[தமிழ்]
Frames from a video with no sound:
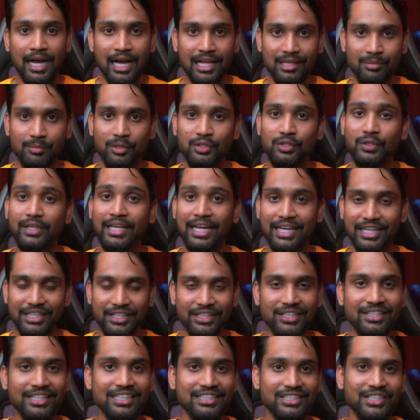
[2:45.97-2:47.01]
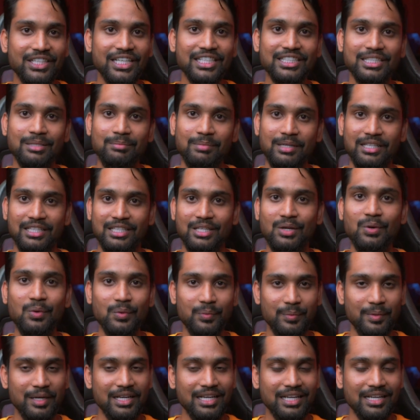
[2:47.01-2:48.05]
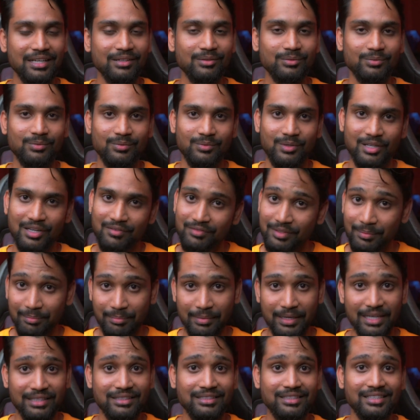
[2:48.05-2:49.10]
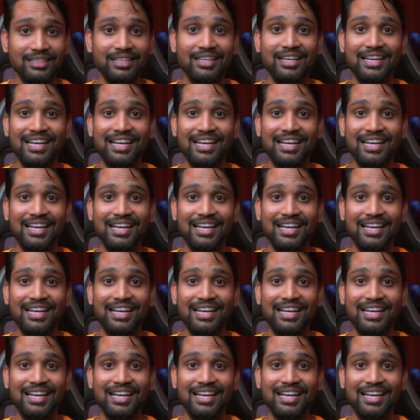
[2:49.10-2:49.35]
அது மட்டும் கெனடியன் எஜுகேஷன் பார்த்திங்கன்னா உண்மையிலேயே ஒன் ஆஃப் த பெஸ்ட்